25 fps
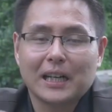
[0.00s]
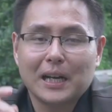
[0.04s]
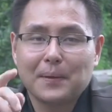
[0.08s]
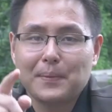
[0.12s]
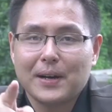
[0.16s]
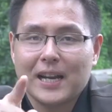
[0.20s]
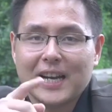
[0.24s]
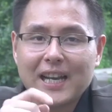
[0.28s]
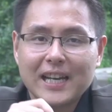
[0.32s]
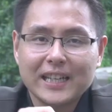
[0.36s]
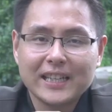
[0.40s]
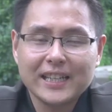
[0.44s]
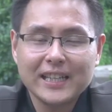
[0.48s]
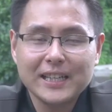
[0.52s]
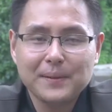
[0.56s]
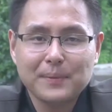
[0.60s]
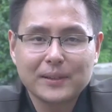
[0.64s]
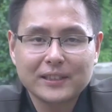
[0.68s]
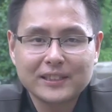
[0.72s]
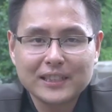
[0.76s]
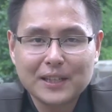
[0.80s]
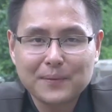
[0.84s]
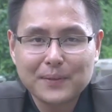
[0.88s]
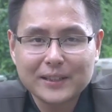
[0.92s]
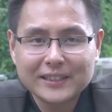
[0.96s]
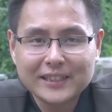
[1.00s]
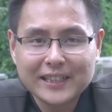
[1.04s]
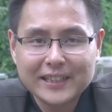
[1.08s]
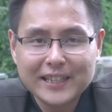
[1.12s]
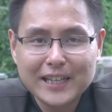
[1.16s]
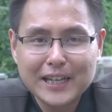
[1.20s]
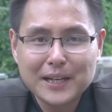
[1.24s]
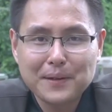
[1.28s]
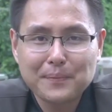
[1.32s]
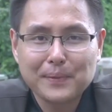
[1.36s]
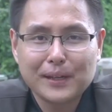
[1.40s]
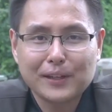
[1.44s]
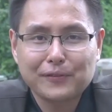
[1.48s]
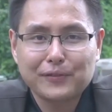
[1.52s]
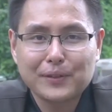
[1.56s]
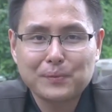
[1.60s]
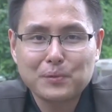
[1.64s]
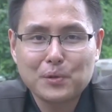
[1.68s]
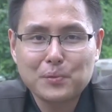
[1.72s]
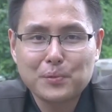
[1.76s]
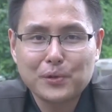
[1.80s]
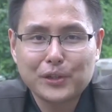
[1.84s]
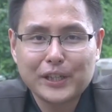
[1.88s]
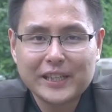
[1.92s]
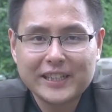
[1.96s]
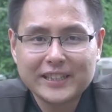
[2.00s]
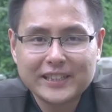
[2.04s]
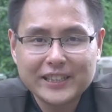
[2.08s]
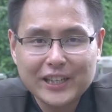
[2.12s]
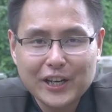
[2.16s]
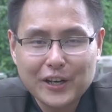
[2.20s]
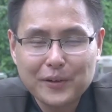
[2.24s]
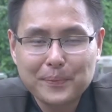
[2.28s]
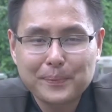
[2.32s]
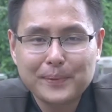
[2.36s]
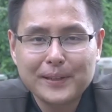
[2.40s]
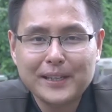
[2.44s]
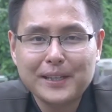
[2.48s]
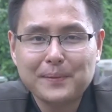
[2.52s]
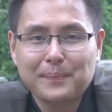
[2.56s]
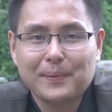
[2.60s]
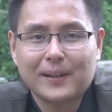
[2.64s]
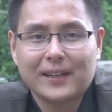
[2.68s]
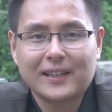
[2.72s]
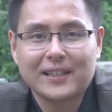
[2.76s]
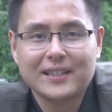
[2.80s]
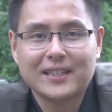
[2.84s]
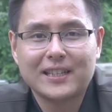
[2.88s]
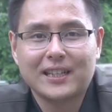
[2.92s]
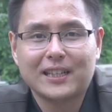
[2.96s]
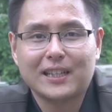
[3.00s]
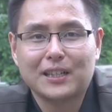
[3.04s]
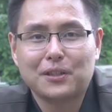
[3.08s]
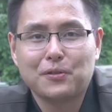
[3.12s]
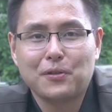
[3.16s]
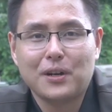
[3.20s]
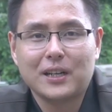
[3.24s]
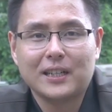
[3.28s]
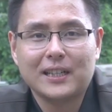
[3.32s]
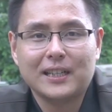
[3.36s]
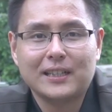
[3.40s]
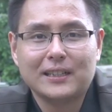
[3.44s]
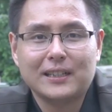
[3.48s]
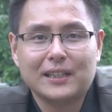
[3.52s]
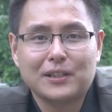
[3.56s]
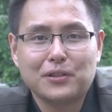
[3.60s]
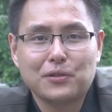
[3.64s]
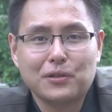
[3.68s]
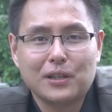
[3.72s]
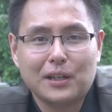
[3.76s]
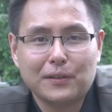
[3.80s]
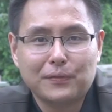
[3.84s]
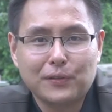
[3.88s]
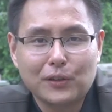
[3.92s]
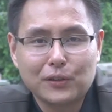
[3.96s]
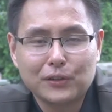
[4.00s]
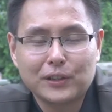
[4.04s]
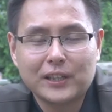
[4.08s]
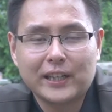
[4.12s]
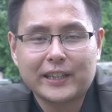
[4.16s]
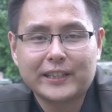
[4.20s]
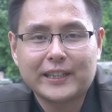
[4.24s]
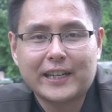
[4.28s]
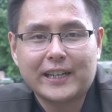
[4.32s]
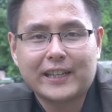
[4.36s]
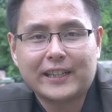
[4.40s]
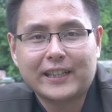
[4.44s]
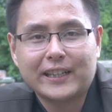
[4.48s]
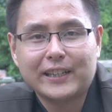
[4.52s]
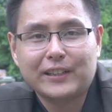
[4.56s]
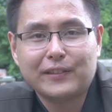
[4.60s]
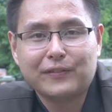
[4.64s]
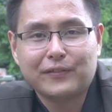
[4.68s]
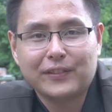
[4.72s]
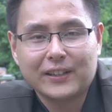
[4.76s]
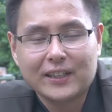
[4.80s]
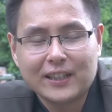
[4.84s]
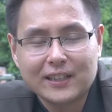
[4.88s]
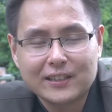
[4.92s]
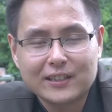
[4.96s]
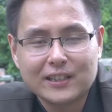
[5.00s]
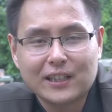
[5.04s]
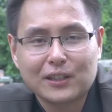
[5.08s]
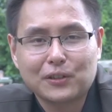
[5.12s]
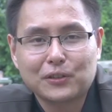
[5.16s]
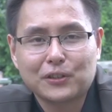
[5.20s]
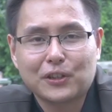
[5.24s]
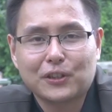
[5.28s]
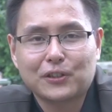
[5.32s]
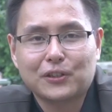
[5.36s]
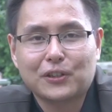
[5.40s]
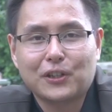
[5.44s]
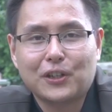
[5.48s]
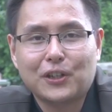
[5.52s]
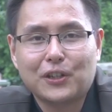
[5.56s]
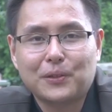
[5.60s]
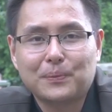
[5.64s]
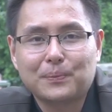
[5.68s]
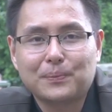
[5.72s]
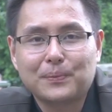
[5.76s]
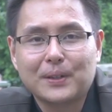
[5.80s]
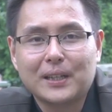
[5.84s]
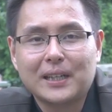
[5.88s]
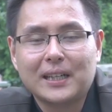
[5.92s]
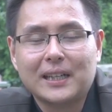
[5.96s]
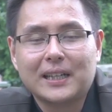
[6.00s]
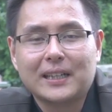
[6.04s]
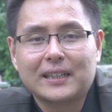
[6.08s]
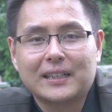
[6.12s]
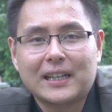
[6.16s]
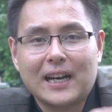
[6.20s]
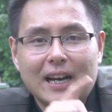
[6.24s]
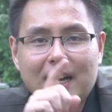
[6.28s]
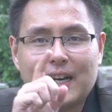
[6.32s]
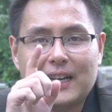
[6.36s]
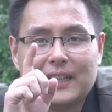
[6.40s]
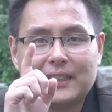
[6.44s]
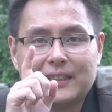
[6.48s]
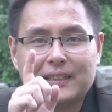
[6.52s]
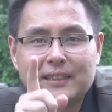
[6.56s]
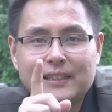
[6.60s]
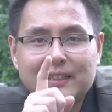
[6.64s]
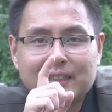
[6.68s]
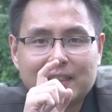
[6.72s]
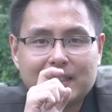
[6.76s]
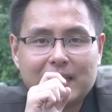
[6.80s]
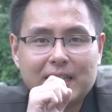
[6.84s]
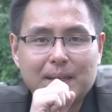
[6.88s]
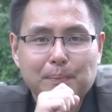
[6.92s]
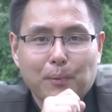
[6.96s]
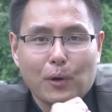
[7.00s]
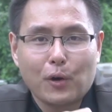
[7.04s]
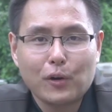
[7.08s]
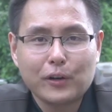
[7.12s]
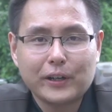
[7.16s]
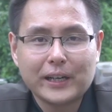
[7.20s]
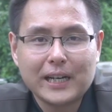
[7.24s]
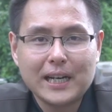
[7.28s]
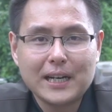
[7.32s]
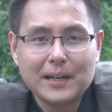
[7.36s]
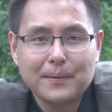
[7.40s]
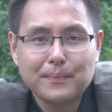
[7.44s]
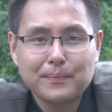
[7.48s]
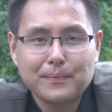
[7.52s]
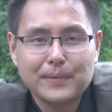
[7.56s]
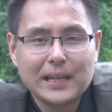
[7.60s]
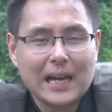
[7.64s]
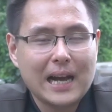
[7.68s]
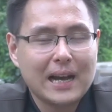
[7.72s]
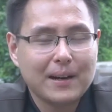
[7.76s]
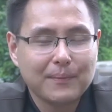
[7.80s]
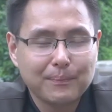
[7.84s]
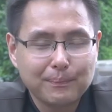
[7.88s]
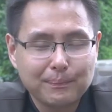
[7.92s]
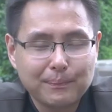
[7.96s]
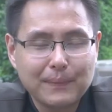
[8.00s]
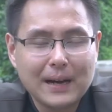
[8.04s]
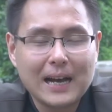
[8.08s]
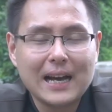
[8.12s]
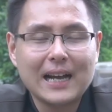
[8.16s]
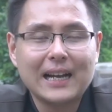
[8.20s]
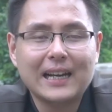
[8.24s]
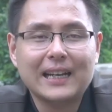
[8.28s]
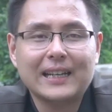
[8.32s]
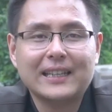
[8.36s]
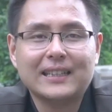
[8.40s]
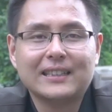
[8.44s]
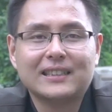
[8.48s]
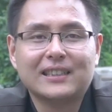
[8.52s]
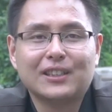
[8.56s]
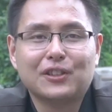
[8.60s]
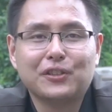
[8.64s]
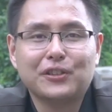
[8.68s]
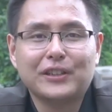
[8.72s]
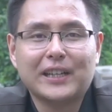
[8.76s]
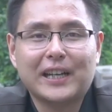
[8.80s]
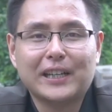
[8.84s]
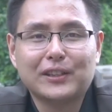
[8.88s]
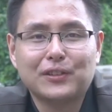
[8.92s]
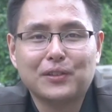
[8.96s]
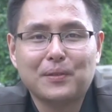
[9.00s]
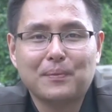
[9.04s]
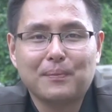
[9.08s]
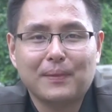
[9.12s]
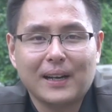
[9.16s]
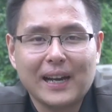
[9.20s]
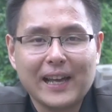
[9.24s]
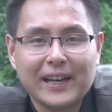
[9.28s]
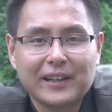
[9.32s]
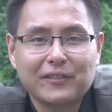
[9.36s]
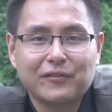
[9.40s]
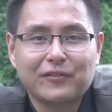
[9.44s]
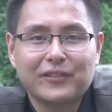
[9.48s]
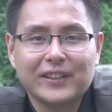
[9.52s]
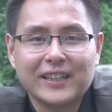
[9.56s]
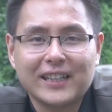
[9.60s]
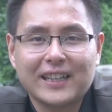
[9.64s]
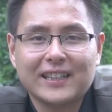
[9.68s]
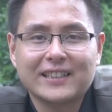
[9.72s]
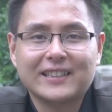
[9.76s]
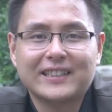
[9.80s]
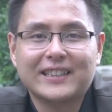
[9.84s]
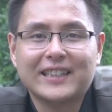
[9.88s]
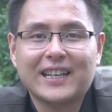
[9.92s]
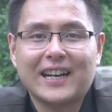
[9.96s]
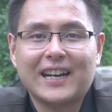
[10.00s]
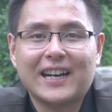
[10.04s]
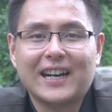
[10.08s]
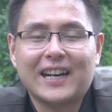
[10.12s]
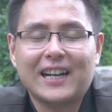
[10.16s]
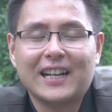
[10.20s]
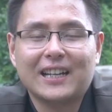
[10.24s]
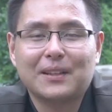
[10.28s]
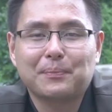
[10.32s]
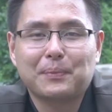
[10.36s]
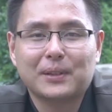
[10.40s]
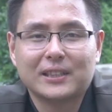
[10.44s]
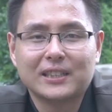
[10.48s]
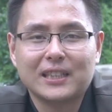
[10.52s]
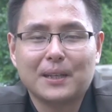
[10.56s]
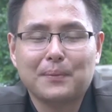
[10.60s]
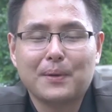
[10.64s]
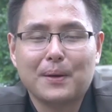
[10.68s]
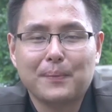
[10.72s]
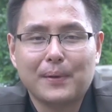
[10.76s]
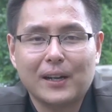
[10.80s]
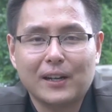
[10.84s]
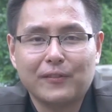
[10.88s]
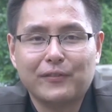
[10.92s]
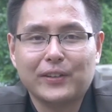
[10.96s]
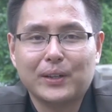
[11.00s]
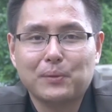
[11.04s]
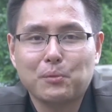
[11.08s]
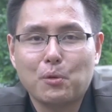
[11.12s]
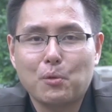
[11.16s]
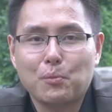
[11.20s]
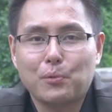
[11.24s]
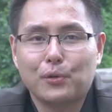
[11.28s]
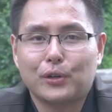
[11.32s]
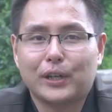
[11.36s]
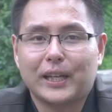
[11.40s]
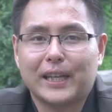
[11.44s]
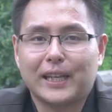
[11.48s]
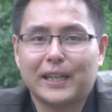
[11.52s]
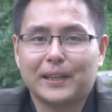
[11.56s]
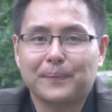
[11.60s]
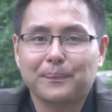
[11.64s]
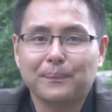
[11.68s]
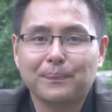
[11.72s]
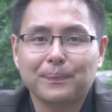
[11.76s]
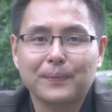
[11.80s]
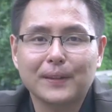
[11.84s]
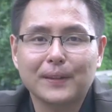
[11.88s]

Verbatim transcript: Kembali lagi bersama saya Melvin Mumpuni CFP, perencana keuangan dan juga founder dari financialku.com. Dan di program yang paling seru yaitu Melek Finansial bersama Melvin Mumpuni.